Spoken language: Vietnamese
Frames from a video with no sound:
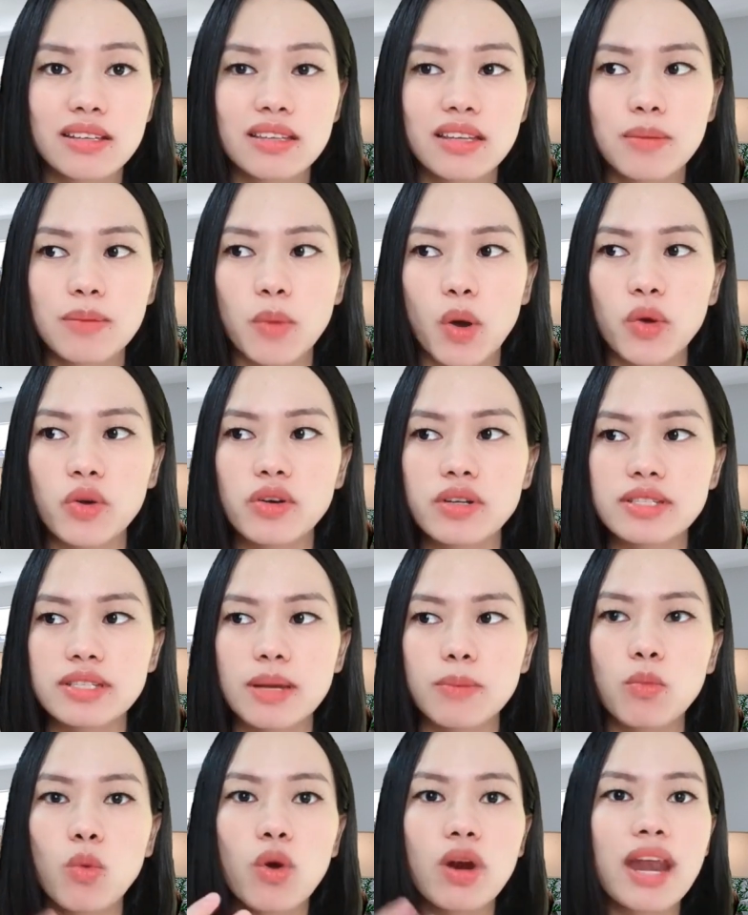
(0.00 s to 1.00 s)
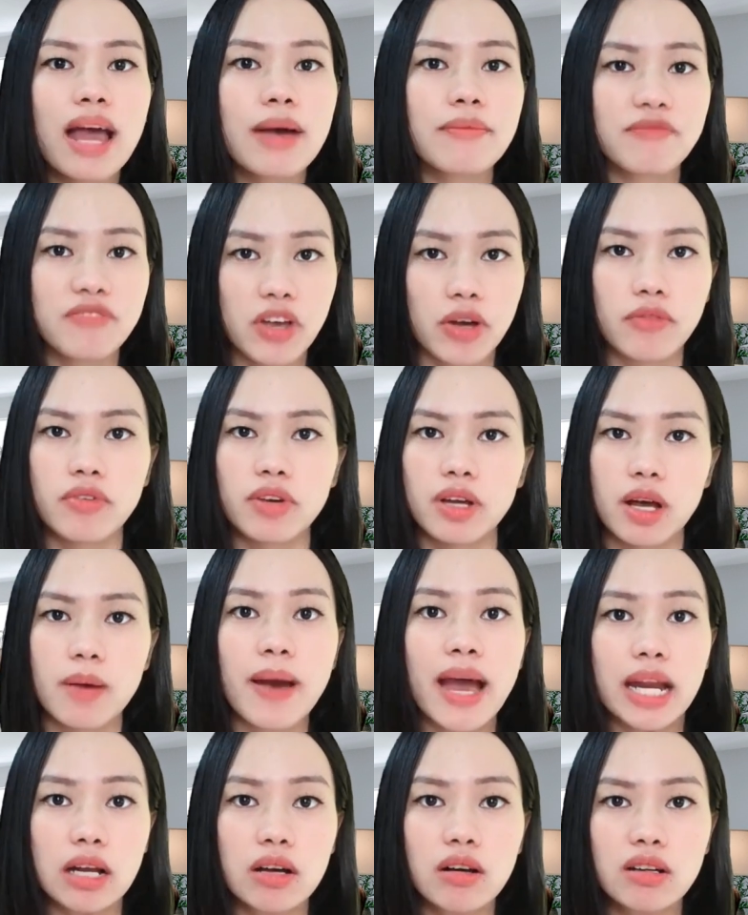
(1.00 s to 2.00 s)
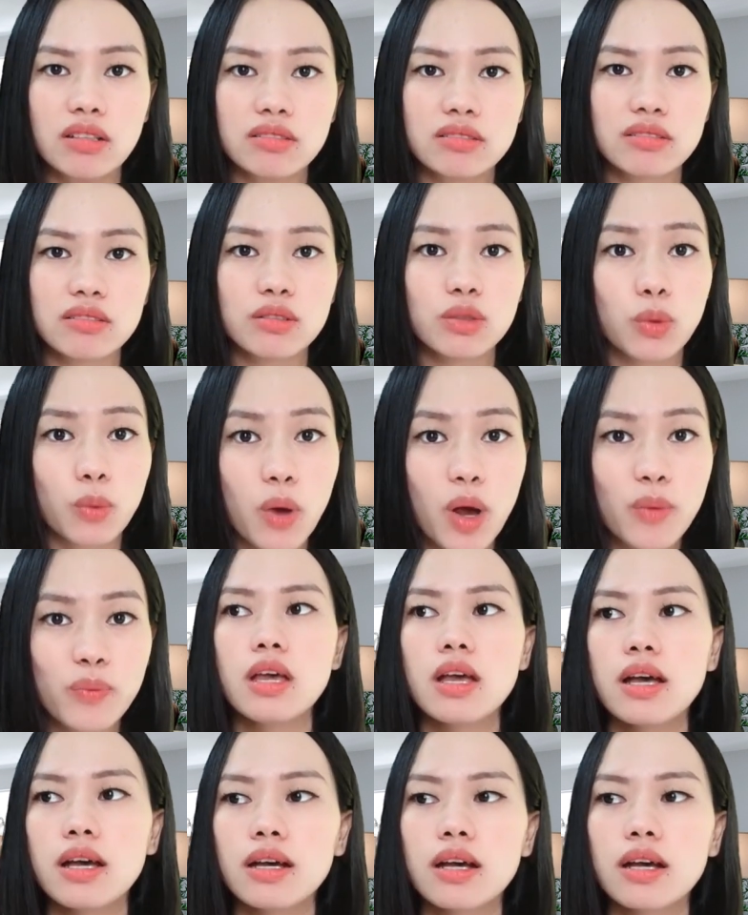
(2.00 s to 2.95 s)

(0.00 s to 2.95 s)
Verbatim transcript: thì mọi người sẽ muốn làm việc với các bạn hơn, đúng không?